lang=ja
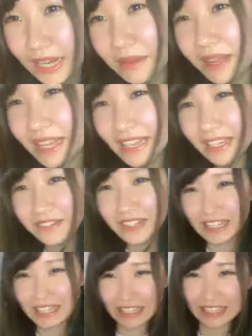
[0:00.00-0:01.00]
ね待ってく
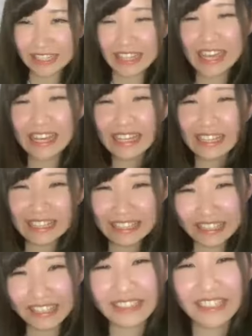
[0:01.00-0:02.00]
まさん違う違う最
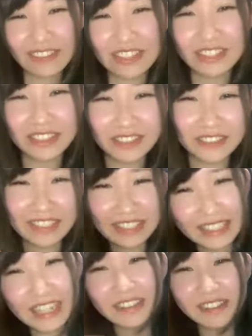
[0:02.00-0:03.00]
近っていうのはちょっと違
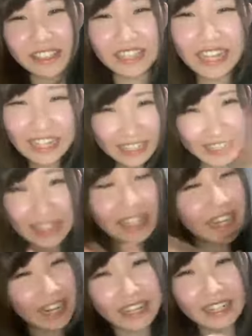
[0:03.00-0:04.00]
うつなげちゃった
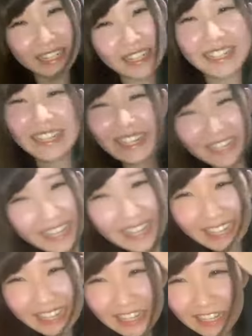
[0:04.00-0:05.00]
から変なた時で
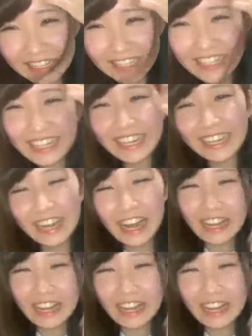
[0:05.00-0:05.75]
違う。